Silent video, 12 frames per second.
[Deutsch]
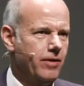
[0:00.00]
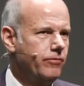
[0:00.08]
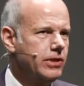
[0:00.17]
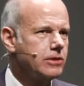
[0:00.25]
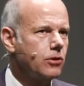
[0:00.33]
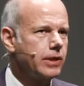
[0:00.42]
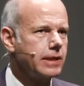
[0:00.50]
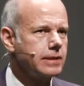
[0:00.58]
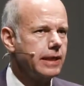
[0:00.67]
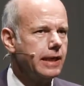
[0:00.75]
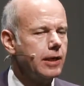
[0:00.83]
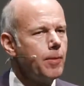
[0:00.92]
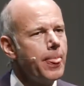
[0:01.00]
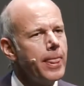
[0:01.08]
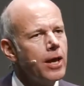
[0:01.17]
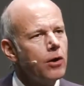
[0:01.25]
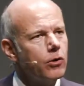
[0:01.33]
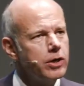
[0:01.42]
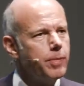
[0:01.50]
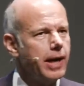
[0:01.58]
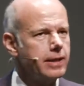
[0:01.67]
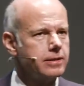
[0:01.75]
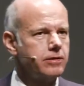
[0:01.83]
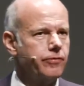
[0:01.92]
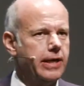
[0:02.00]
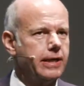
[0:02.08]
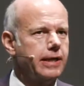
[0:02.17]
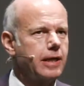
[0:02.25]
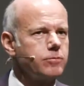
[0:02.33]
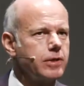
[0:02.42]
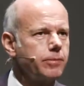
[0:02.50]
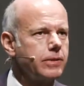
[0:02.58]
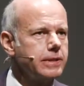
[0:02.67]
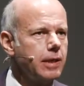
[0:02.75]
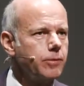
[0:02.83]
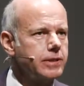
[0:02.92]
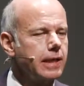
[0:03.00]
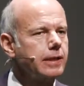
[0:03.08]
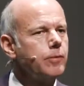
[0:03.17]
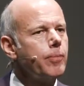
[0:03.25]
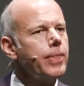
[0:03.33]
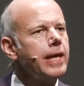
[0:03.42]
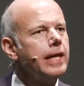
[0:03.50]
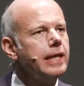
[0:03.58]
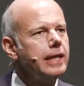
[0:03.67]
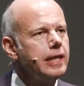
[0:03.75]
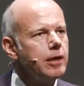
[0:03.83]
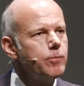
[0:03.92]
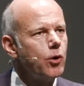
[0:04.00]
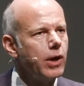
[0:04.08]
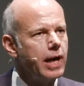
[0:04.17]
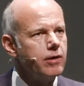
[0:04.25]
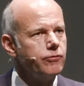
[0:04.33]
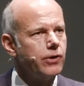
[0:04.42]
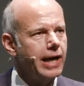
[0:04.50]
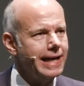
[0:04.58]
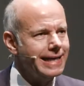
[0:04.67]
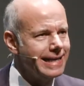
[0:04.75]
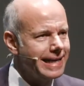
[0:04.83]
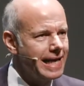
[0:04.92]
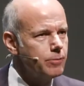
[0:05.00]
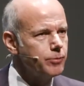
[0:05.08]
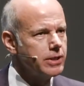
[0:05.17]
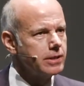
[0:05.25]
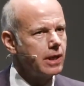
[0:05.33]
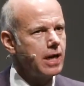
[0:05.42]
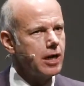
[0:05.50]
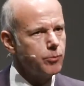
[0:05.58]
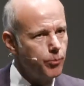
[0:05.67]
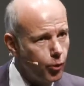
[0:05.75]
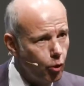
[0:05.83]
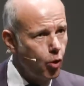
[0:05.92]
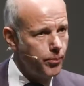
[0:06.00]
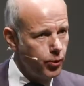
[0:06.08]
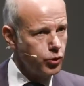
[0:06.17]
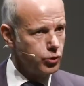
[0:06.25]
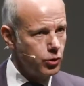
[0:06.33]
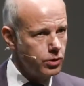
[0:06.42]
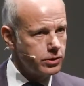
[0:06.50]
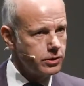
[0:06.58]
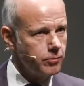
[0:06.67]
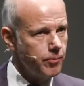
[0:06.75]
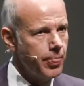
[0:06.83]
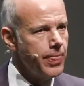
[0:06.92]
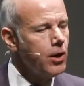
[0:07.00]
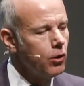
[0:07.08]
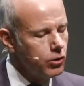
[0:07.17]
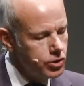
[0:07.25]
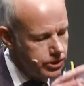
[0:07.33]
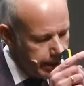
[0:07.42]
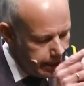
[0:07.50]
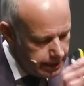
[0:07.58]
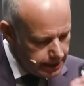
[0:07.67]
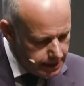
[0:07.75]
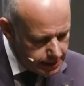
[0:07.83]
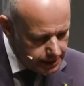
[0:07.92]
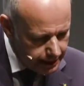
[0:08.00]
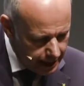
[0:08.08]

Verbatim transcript: Wie soll das gehen? Und die beiden sind weitergegangen, sie haben, sie haben gesagt, nimm doch einfach einen Geldbetrag pro Produkt und stecke diesen